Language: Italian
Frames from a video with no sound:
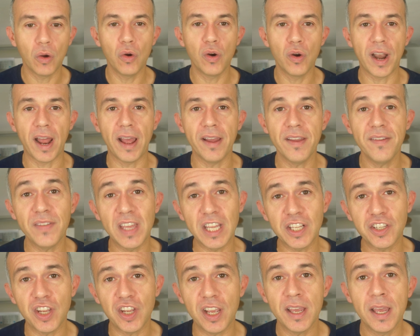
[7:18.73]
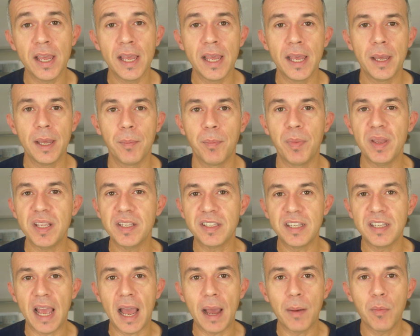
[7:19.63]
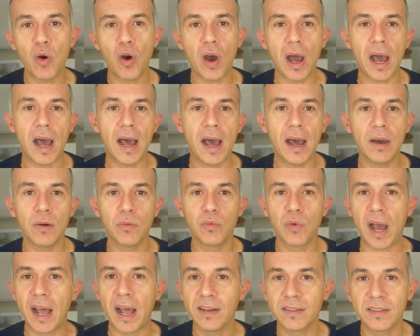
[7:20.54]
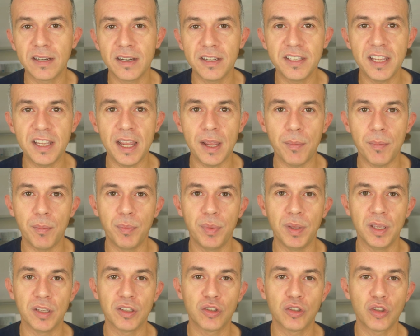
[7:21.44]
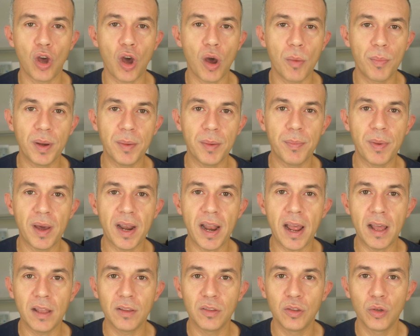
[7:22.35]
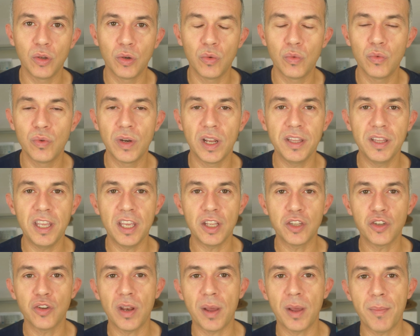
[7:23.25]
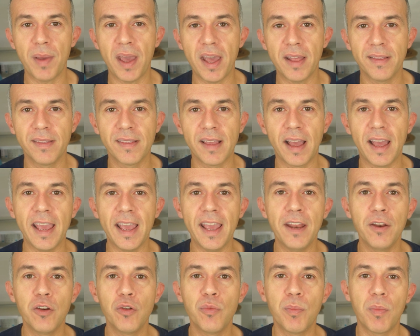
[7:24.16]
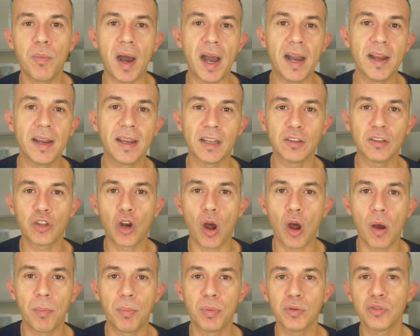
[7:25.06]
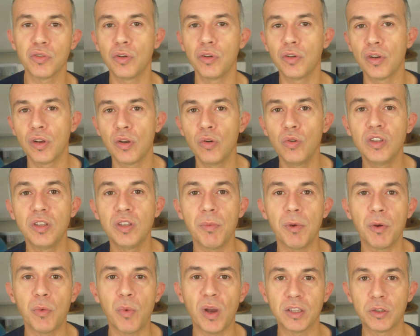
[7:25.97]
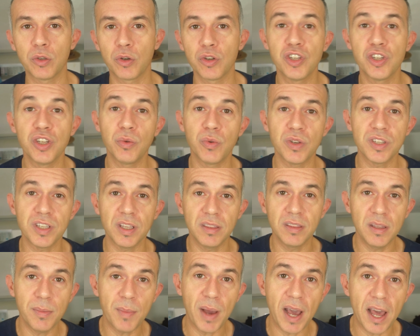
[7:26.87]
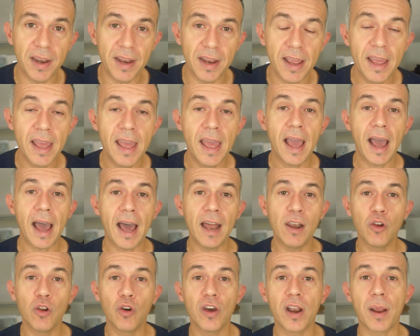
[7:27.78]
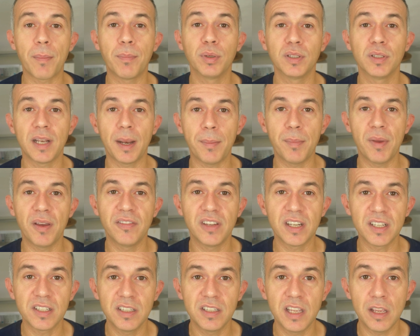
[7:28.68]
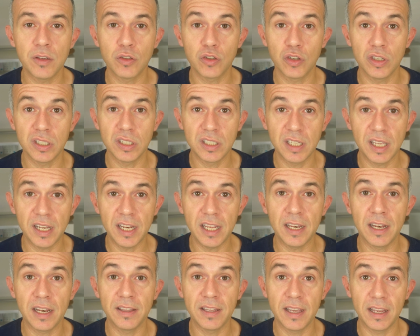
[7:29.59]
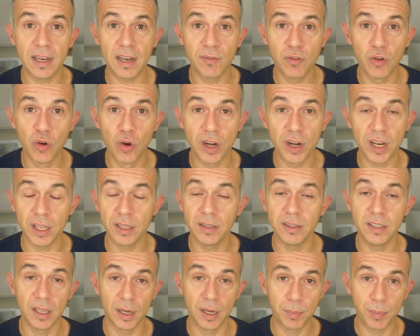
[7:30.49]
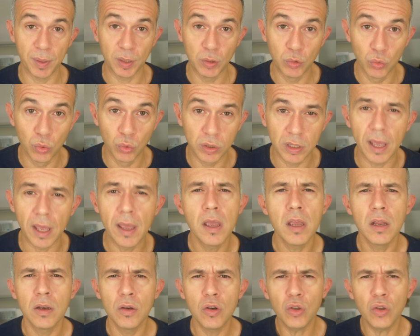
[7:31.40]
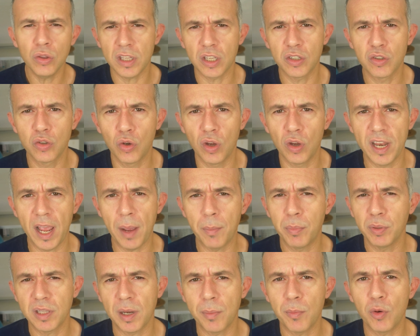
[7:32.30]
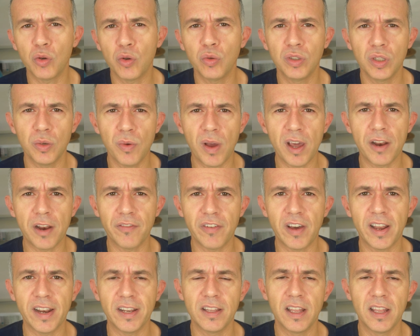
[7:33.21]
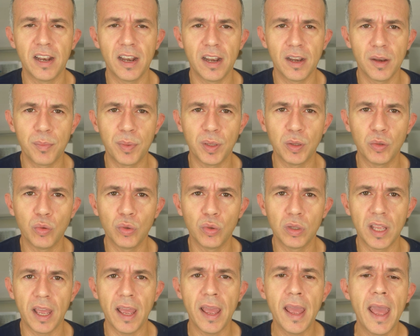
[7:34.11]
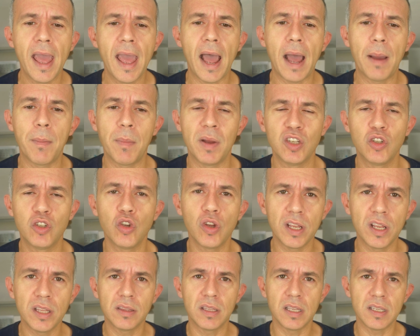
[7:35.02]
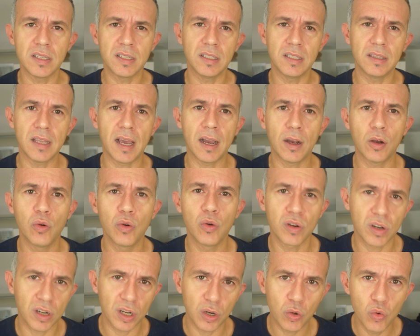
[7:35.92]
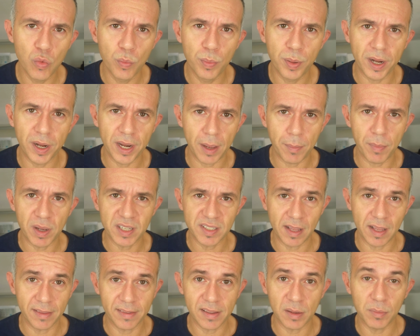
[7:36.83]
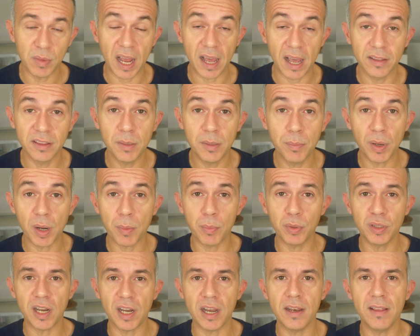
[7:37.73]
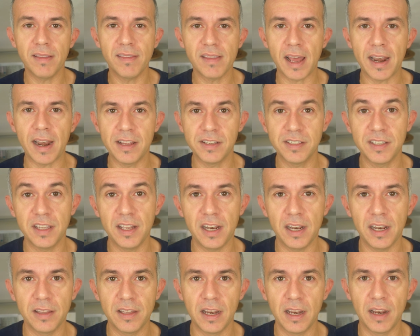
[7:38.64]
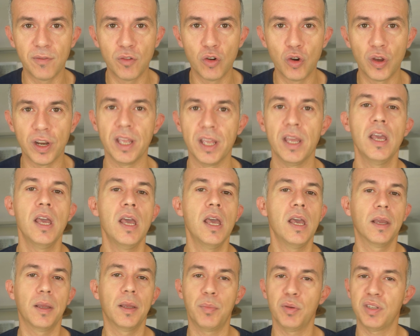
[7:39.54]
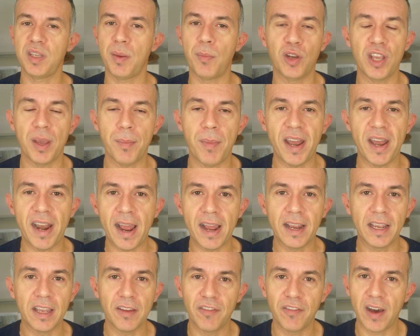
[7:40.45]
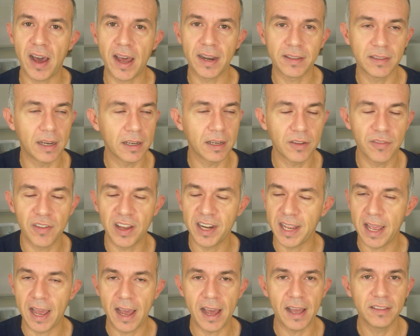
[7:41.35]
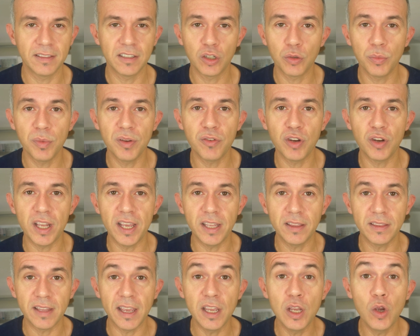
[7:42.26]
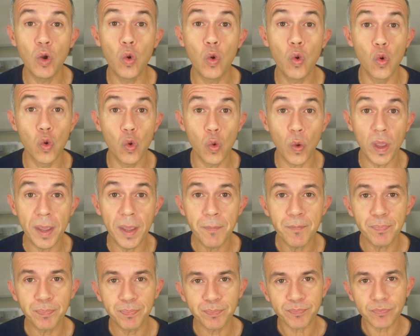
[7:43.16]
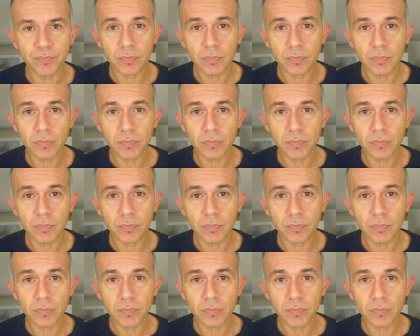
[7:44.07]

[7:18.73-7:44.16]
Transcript: Ora invece pensiamo a altri esempi, sto preparando una 10 e una mezza e non manca troppo, sono nelle ultime 4-5 settimane, allora potrebbe aver senso inserire dei lavori di ripetute, non da soli, eh, potremmo continuare a fare delle ripetute a maggiore intensità con recuperi abbastanza blandi, però potrei iniziare a inserire dei lavori, possiamo chiamare anche fartlek variati, come volete, in cui